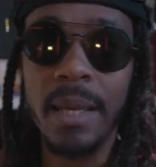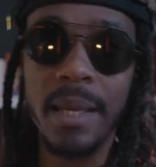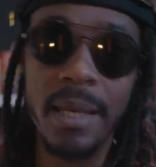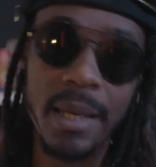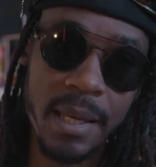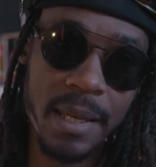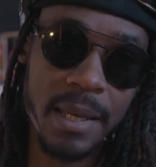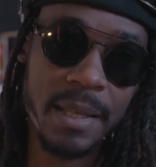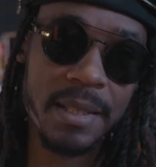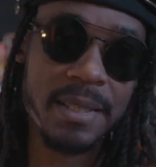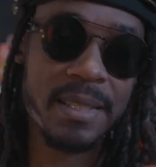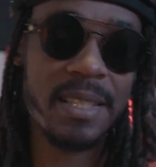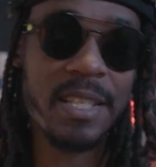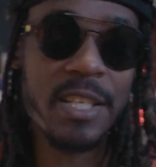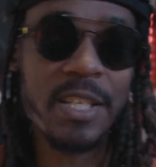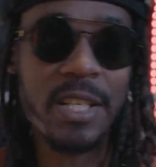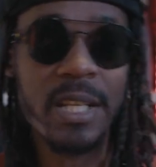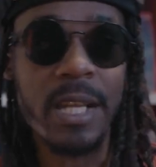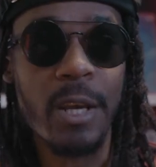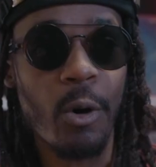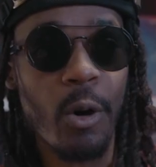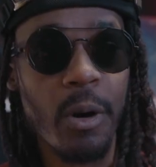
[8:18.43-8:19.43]
Et si
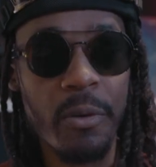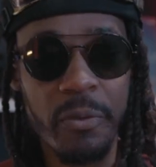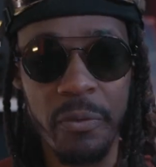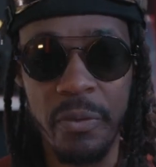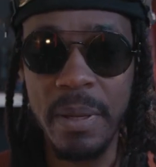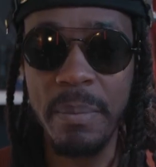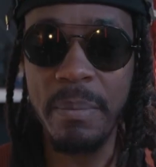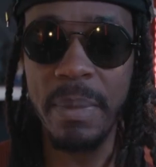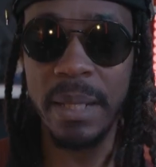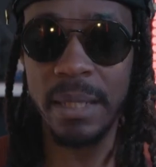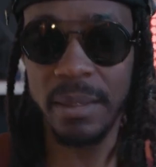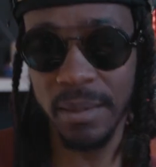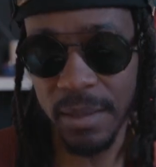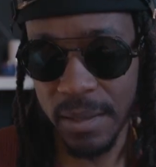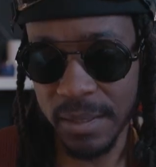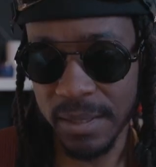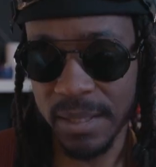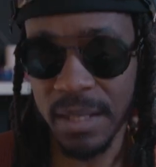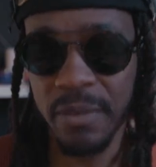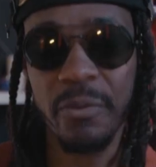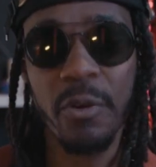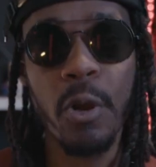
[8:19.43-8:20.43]
je les refais maintenant,
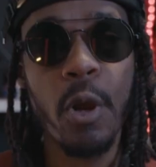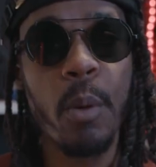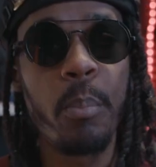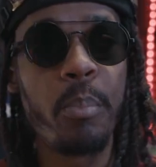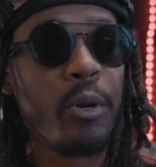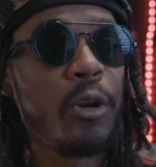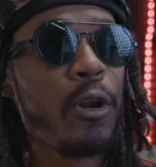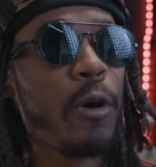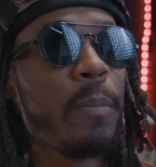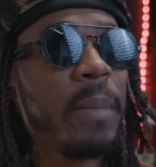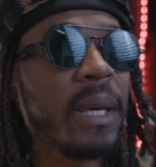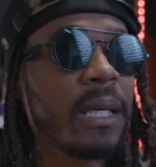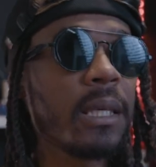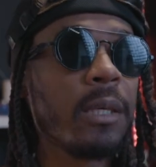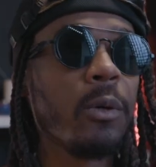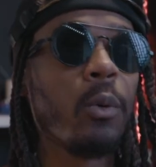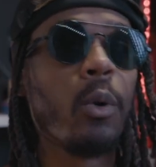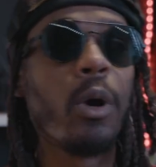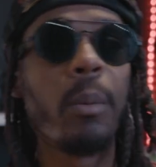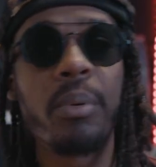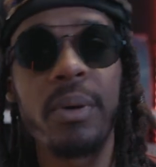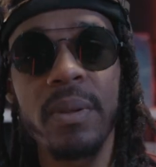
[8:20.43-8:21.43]
ça fait un peu le mec qui
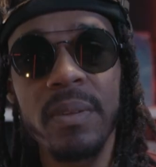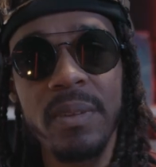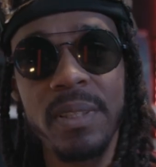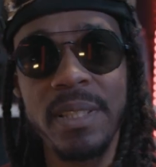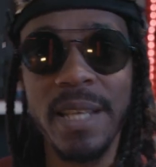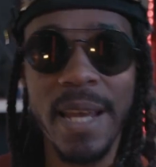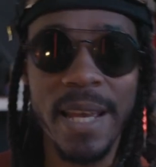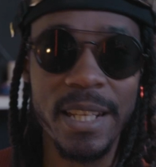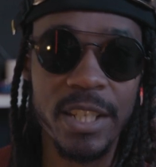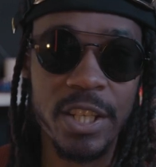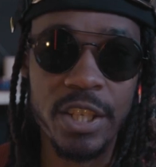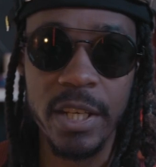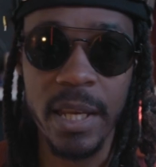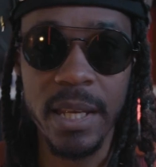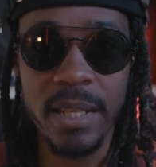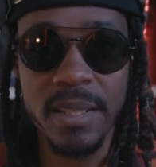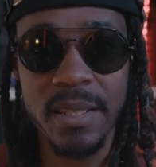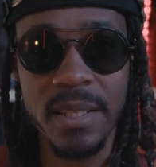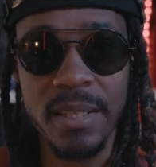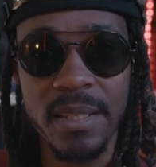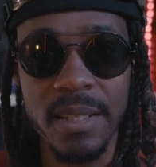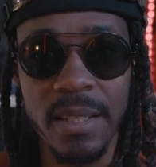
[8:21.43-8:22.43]
reprend ce qui a déjà
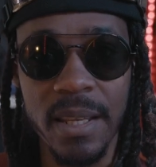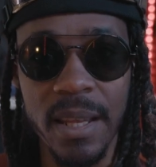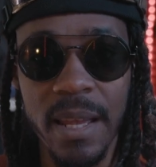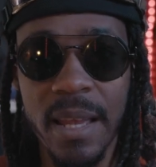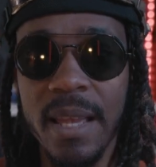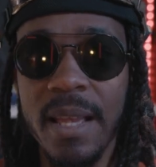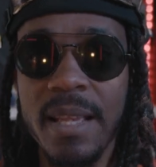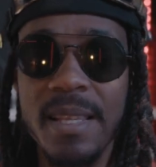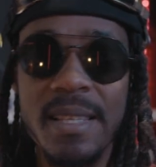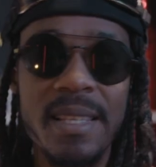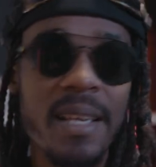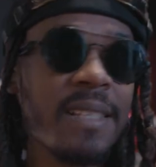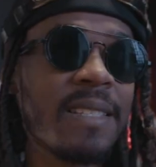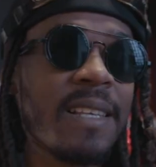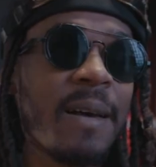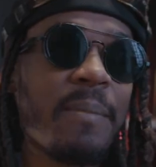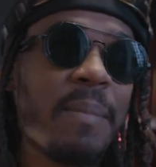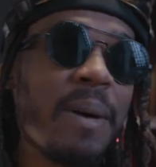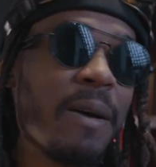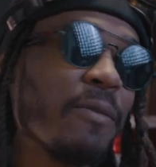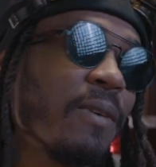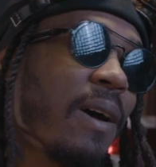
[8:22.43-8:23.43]
été dit. Ça, ça
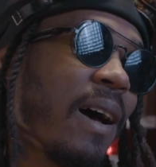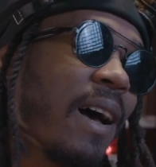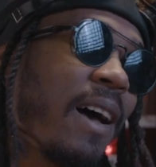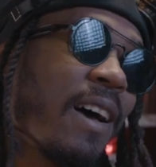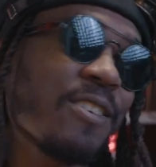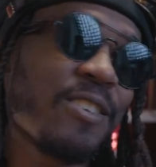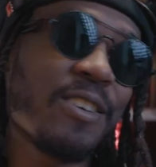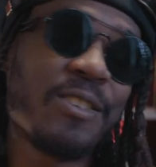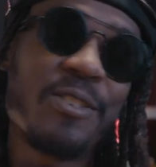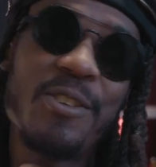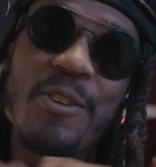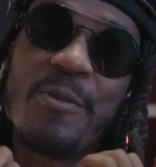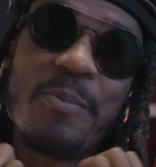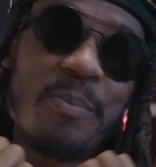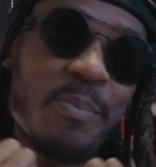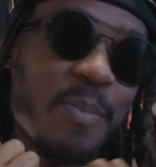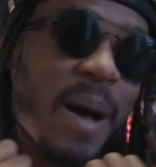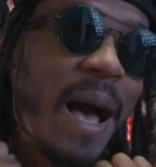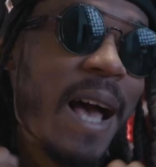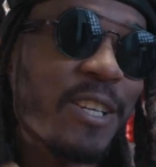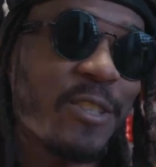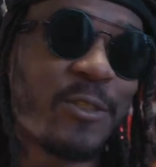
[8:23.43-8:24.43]
m'a... Ah, je te...
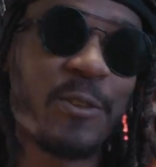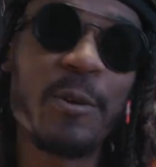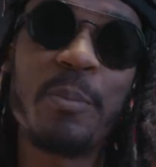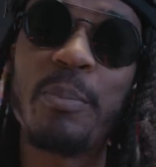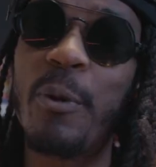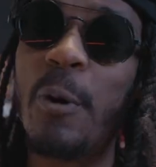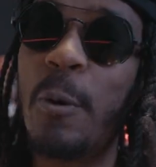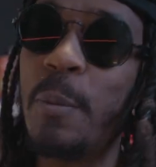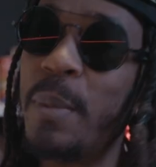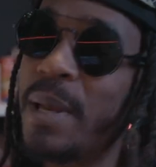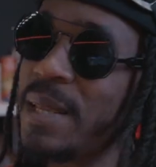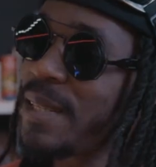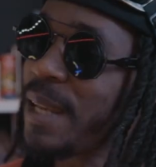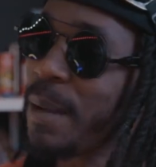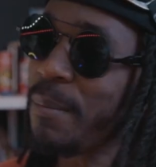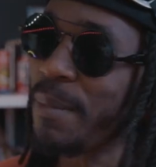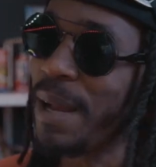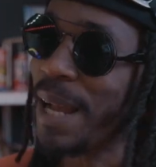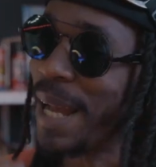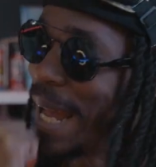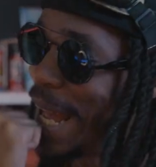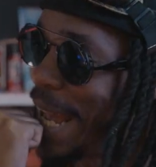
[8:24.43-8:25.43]
Ah, je te promets, ça m'a...